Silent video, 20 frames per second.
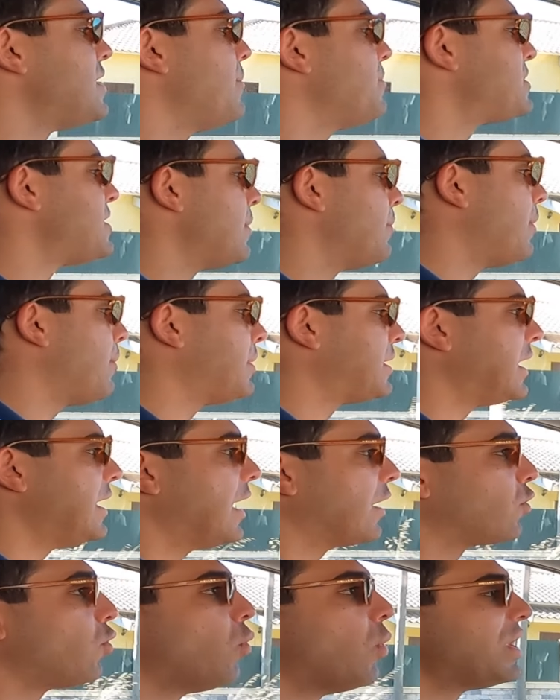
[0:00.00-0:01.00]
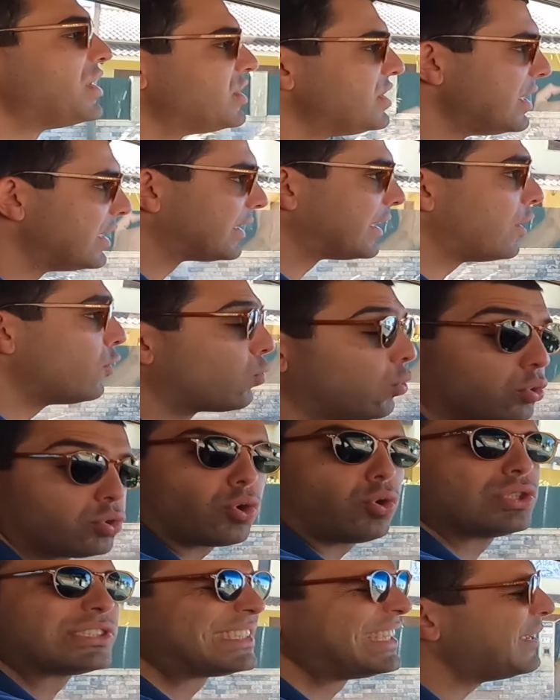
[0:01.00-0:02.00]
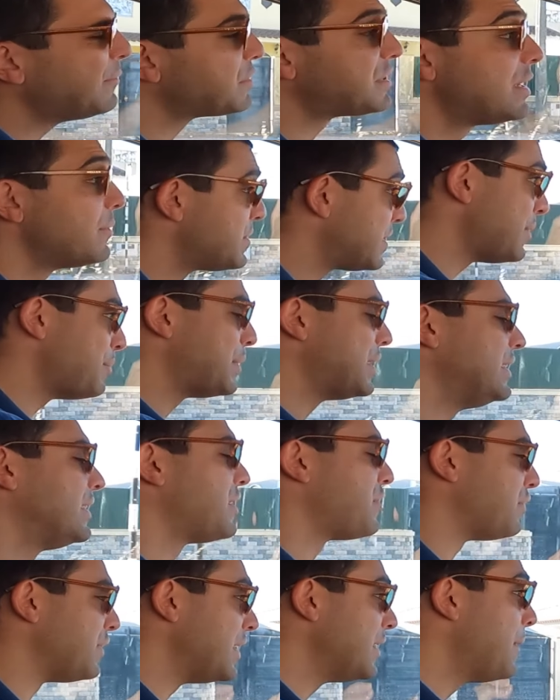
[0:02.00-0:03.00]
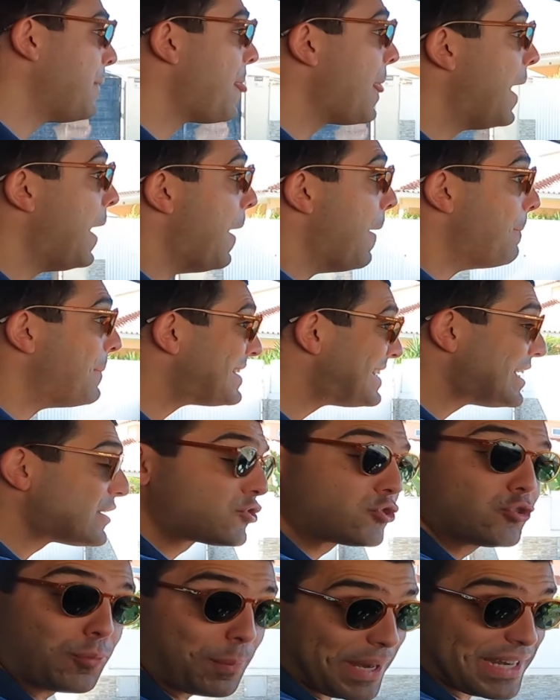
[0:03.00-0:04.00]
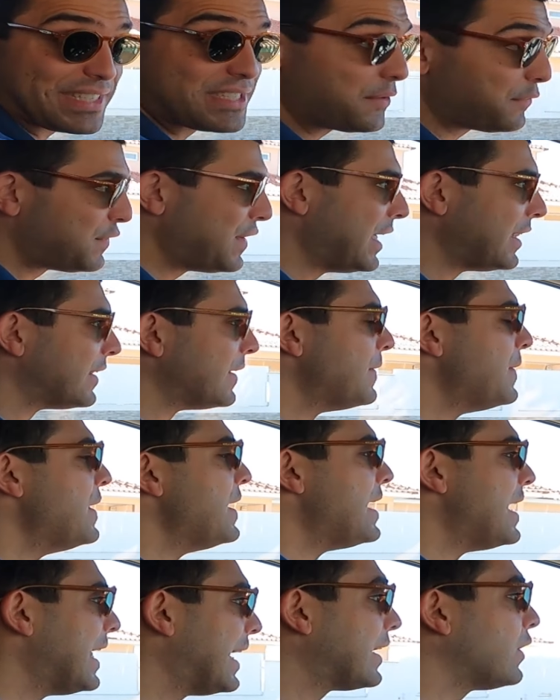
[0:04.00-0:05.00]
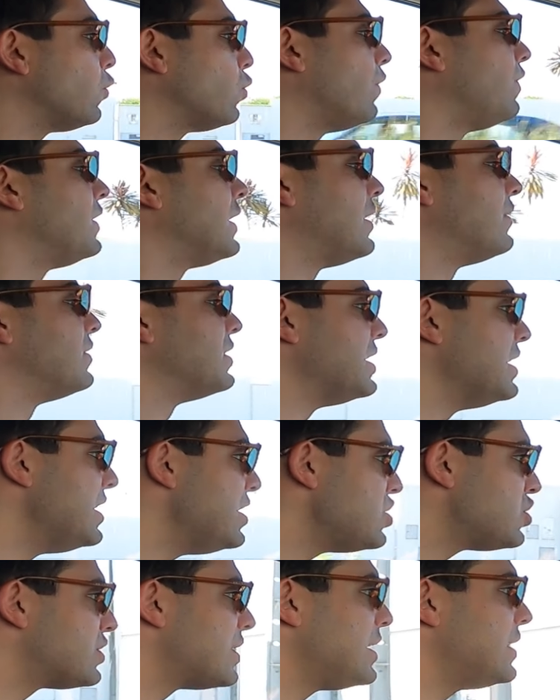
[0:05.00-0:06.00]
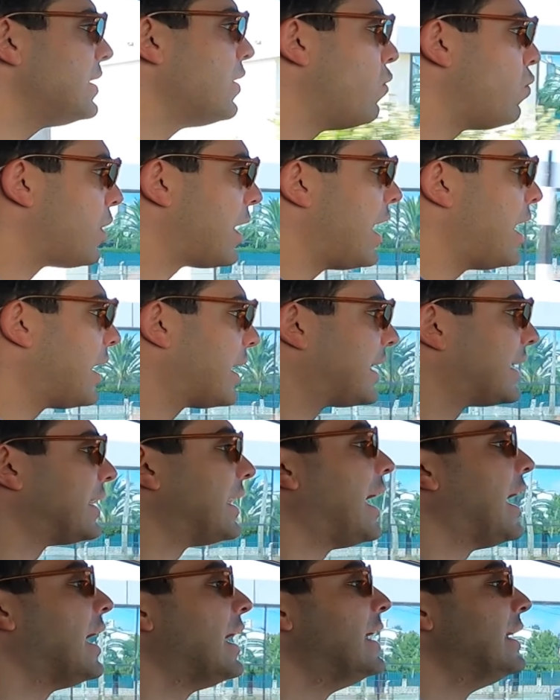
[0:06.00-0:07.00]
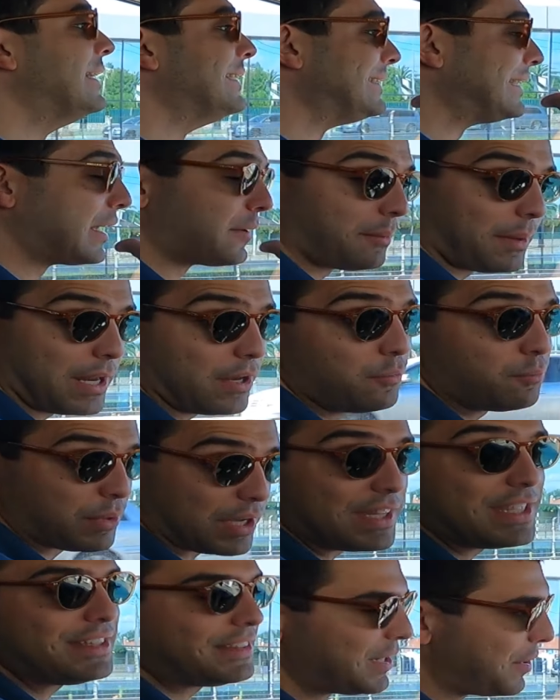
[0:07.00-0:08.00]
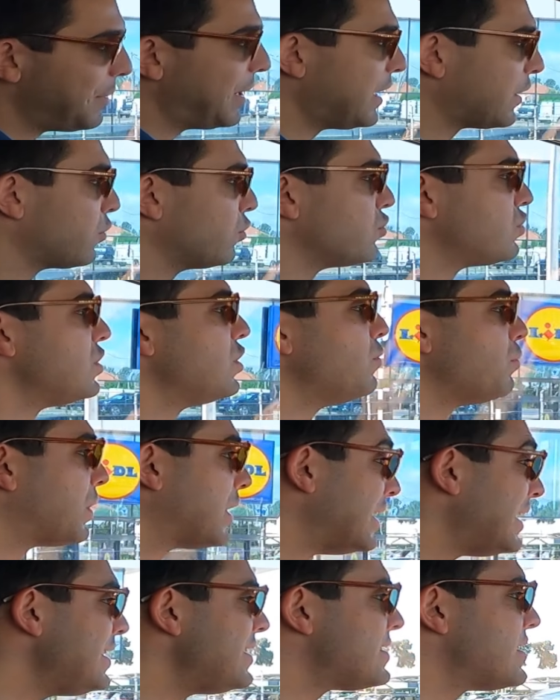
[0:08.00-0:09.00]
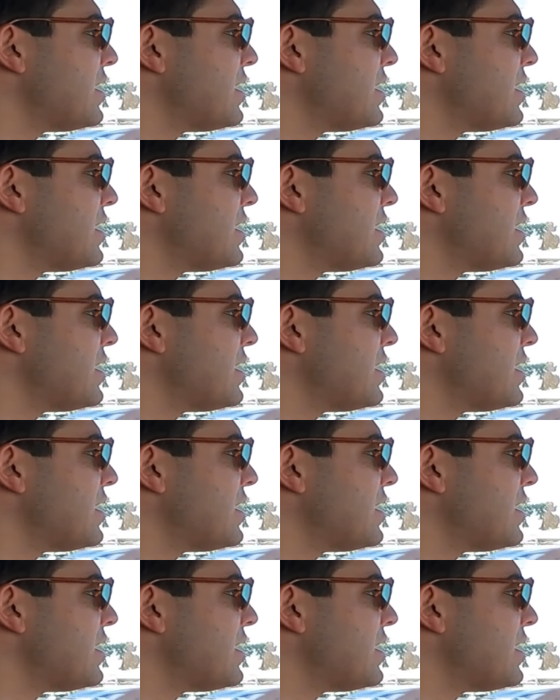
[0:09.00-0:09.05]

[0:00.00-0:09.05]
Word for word: sempre, sempre a batalhar com o eixo dianteiro, o controle sempre, sempre, sempre intervido. Mas é super desafiante, era aquilo que eu falava. Isto ainda é um carro que dá trabalho, um bocadinho de trabalho a conduzir, um bocadinho